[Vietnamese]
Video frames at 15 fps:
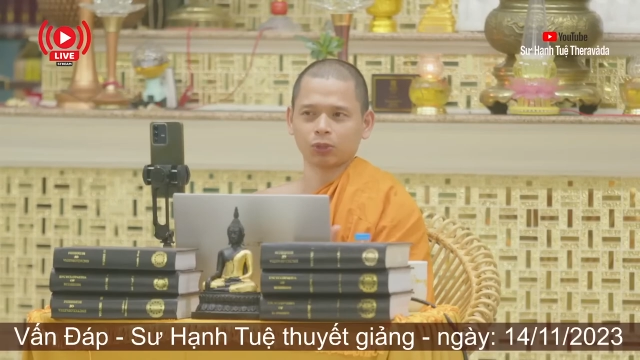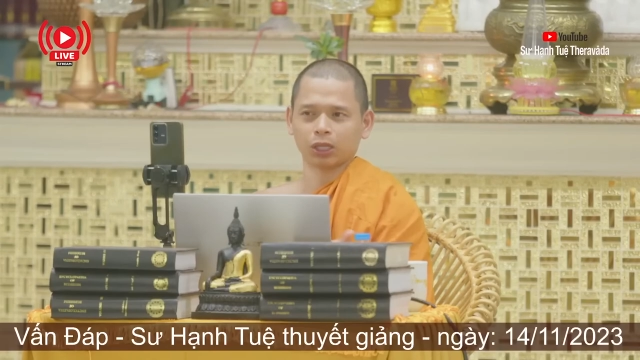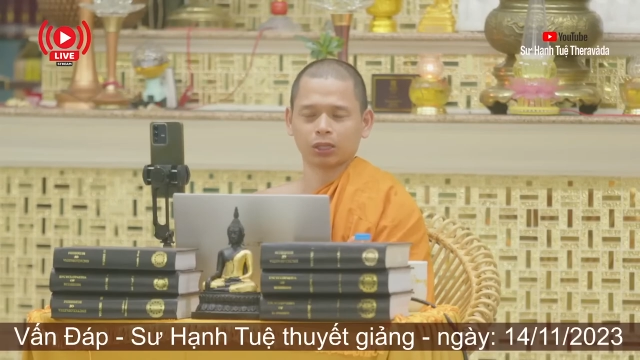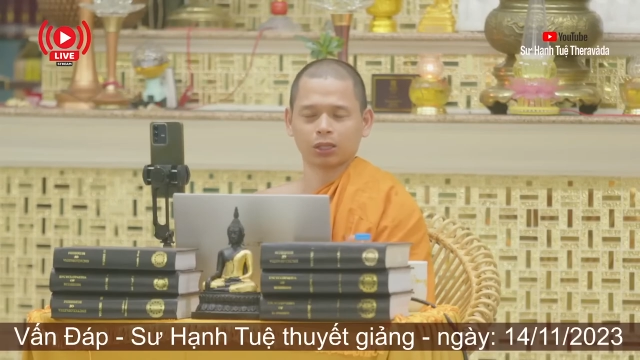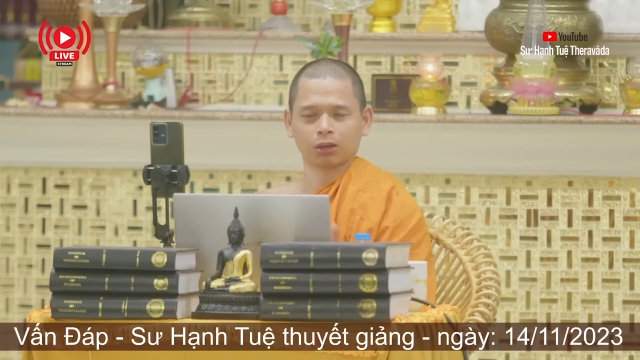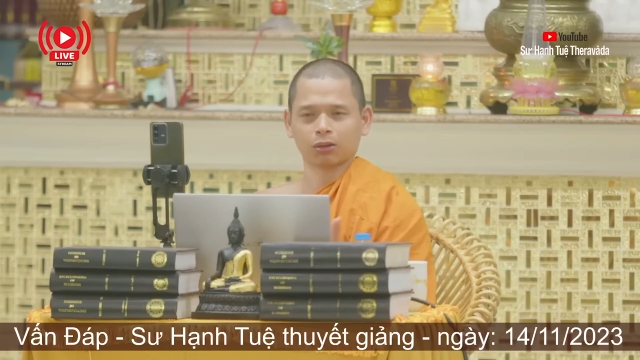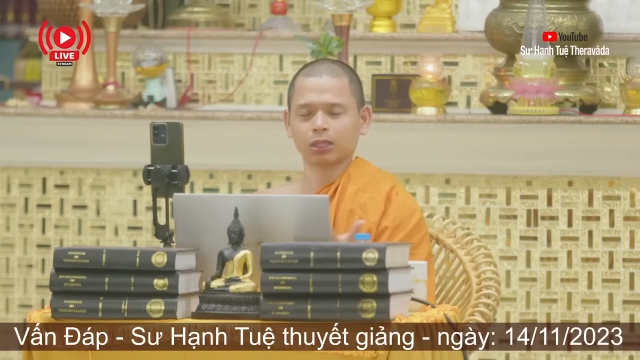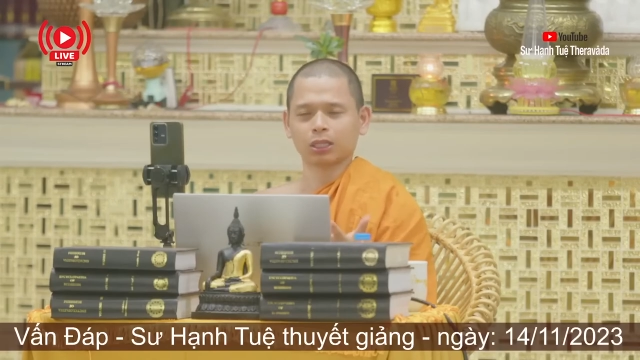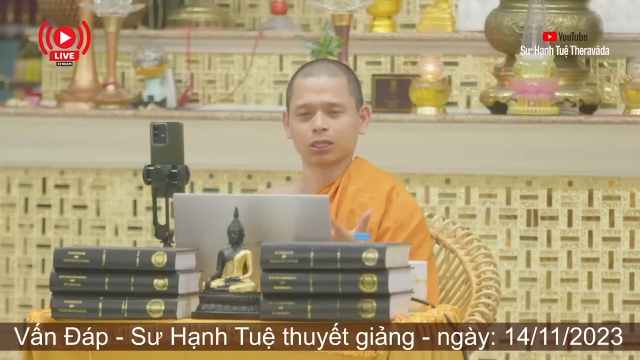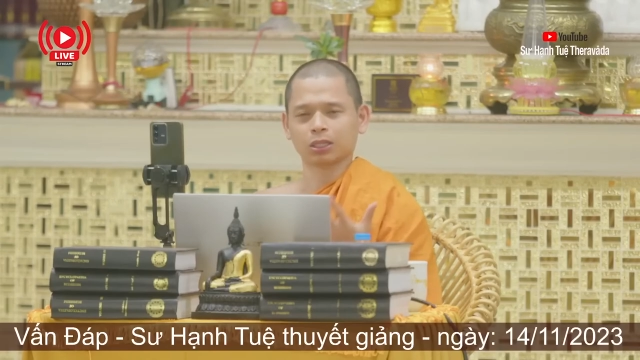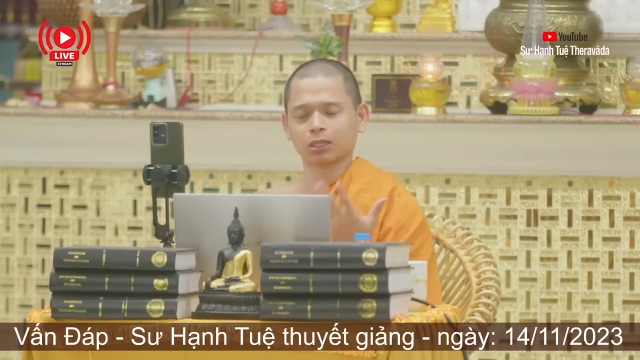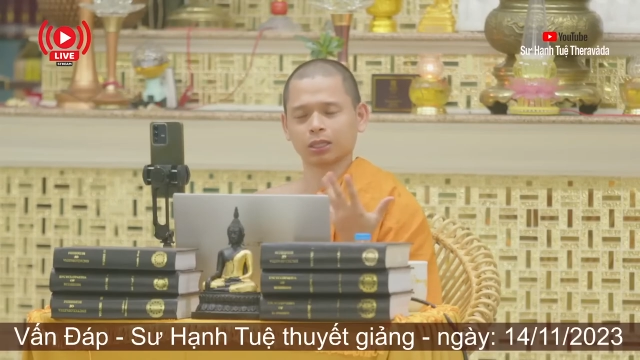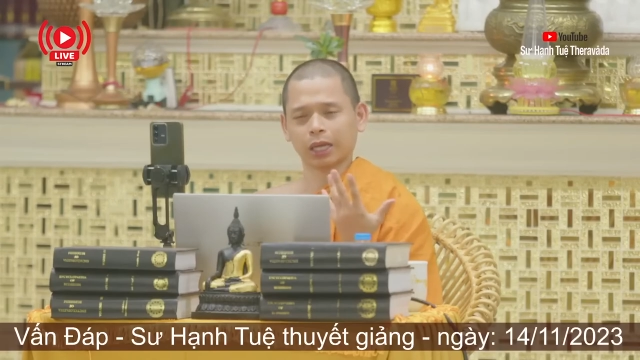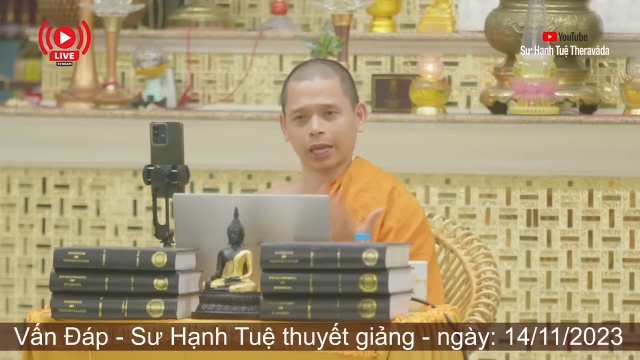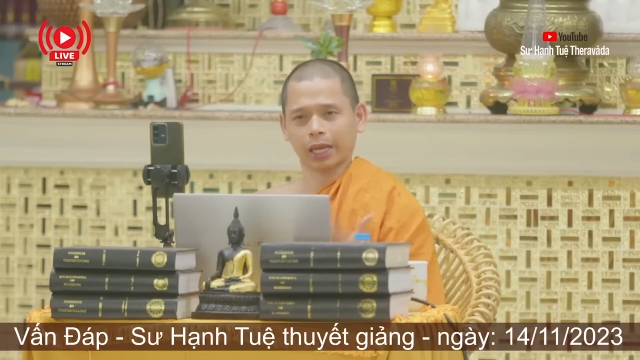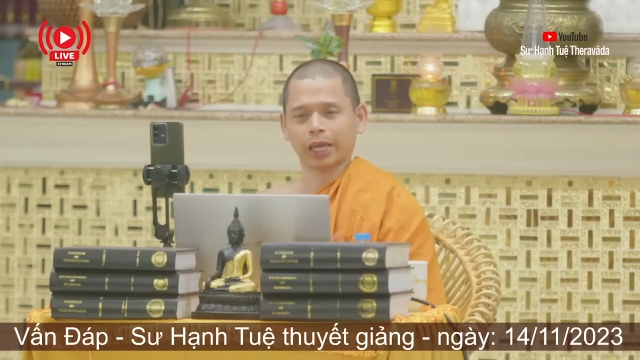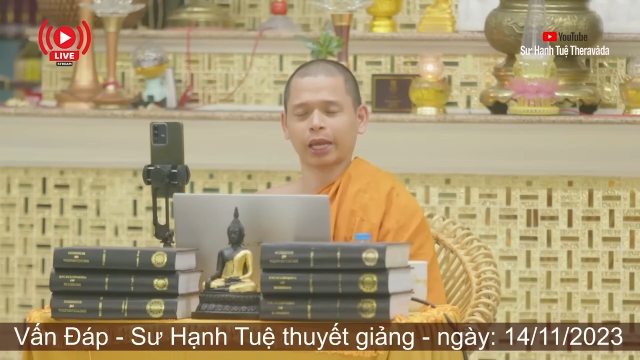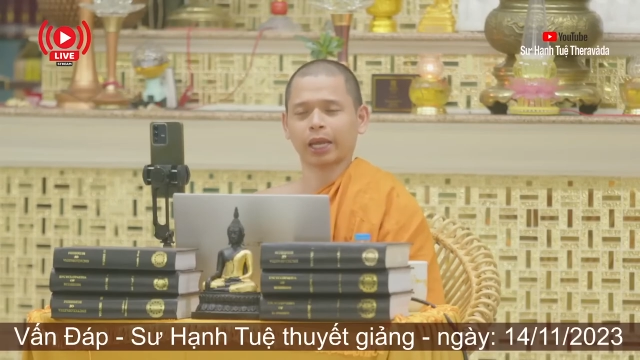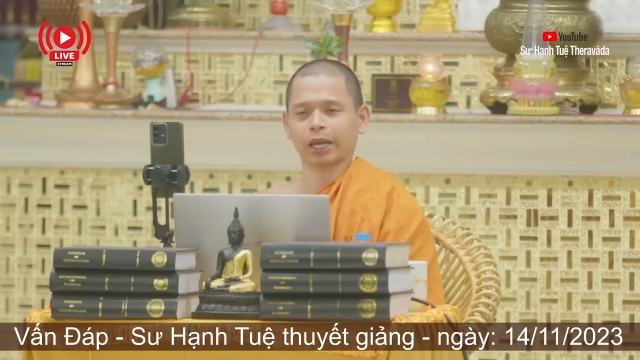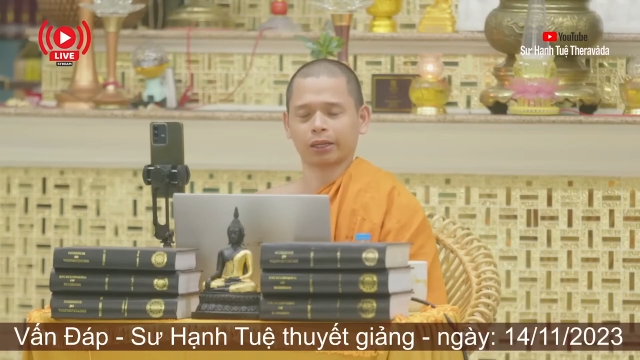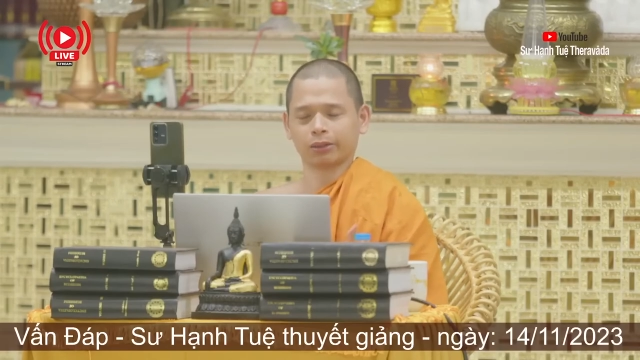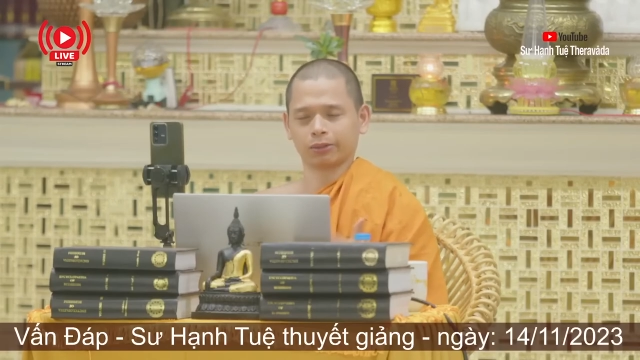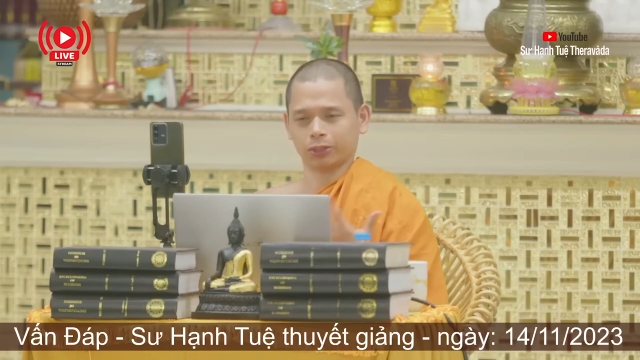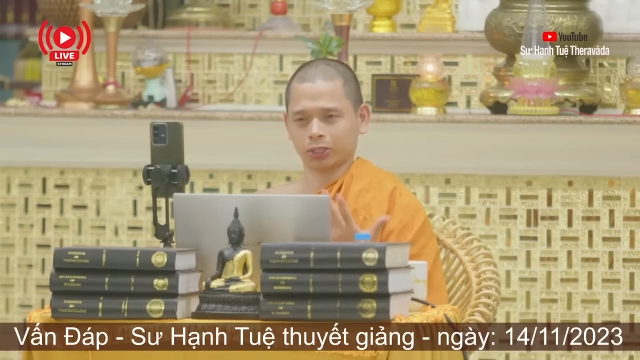vị nói thì sư e